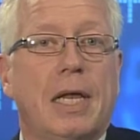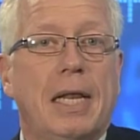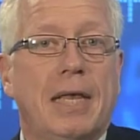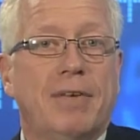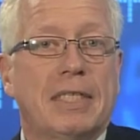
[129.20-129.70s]

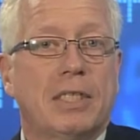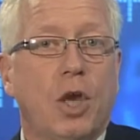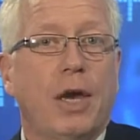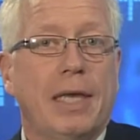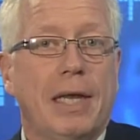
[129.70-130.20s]

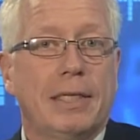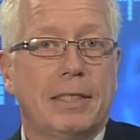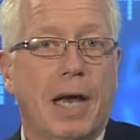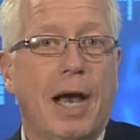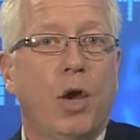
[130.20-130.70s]
L'investisseur
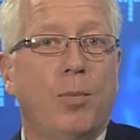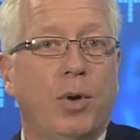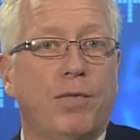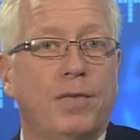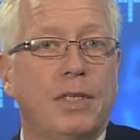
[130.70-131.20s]
réalisera un
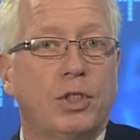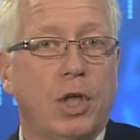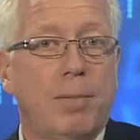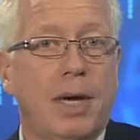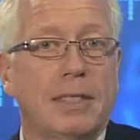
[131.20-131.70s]
profit
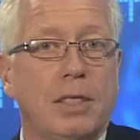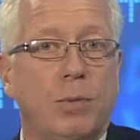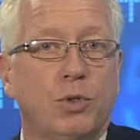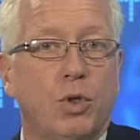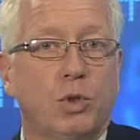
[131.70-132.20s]
seulement si
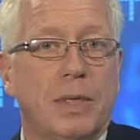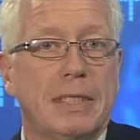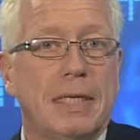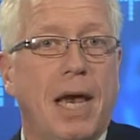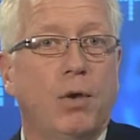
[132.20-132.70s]
l'option
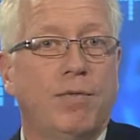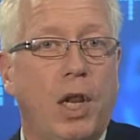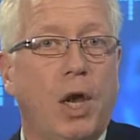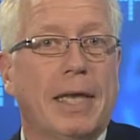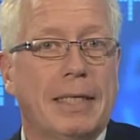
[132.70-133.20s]
choisie a une
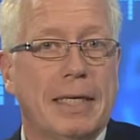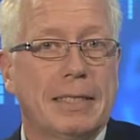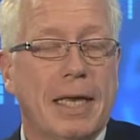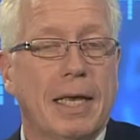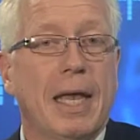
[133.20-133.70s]
valeur
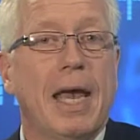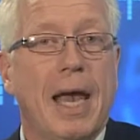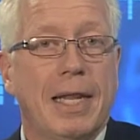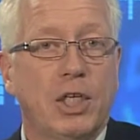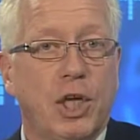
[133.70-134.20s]
intrinsèque
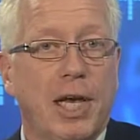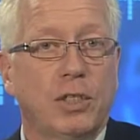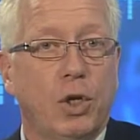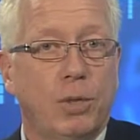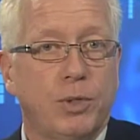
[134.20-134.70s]
à
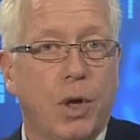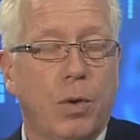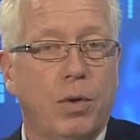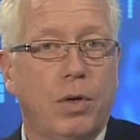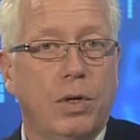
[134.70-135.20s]
l'échéance de l'option.
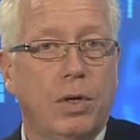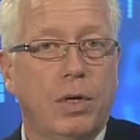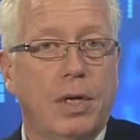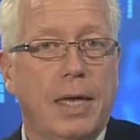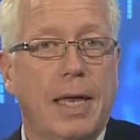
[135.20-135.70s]

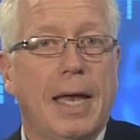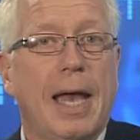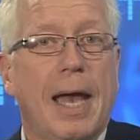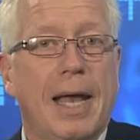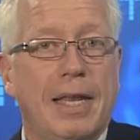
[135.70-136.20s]

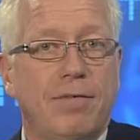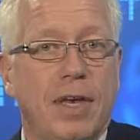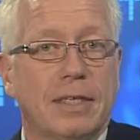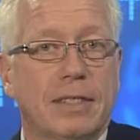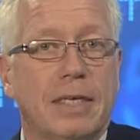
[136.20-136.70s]
À
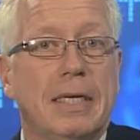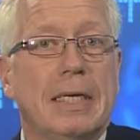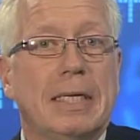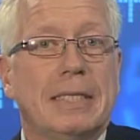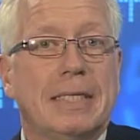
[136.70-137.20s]
l'inverse,
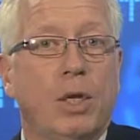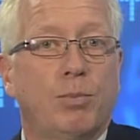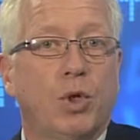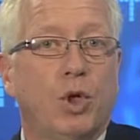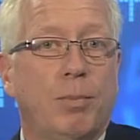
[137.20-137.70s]
si
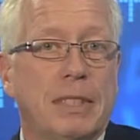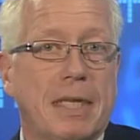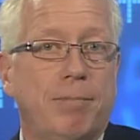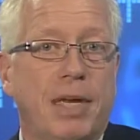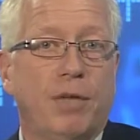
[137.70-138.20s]
l'option ne
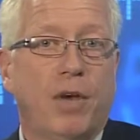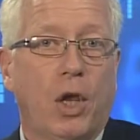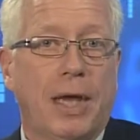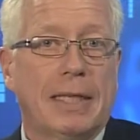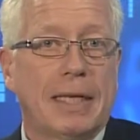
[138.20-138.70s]
possède pas de
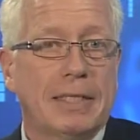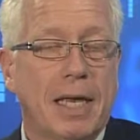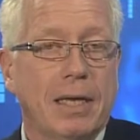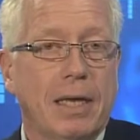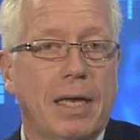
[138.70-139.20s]
valeur
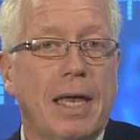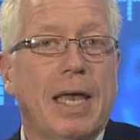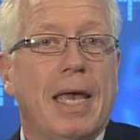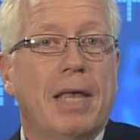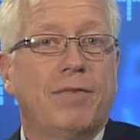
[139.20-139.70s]
intrinsèque,
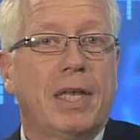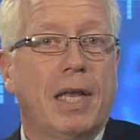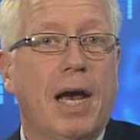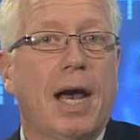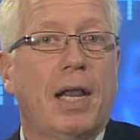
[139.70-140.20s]
elle
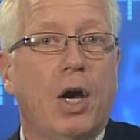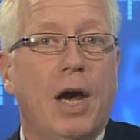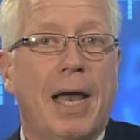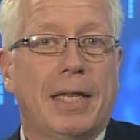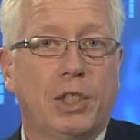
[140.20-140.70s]
viendra
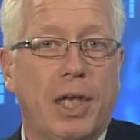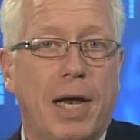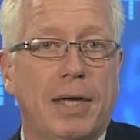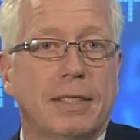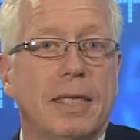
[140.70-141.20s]
alors à
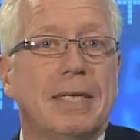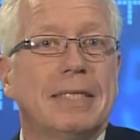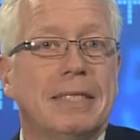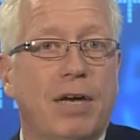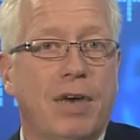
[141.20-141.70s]
l'échéance
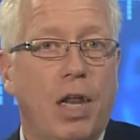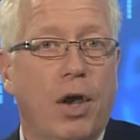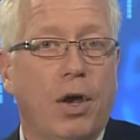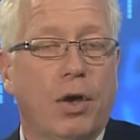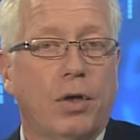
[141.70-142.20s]
sans valeur